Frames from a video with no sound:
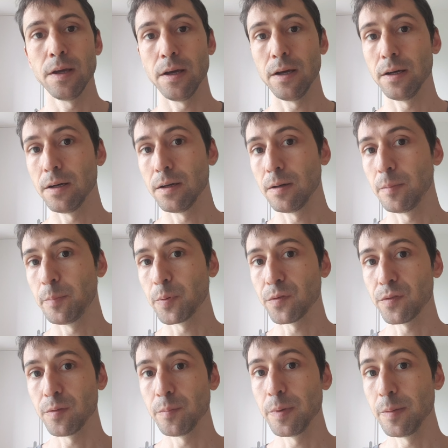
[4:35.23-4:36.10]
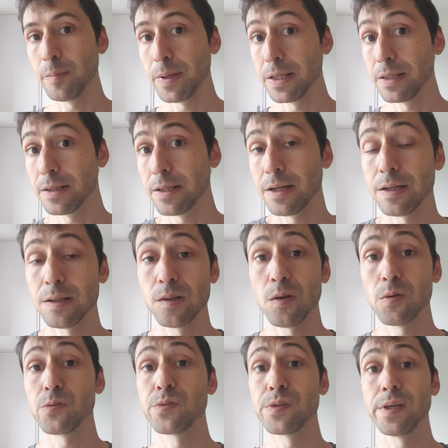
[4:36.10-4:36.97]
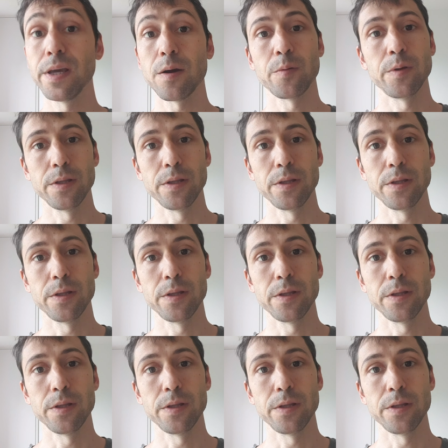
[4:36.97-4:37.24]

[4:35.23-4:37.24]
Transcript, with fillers: eh, possibilmente in Andalusia,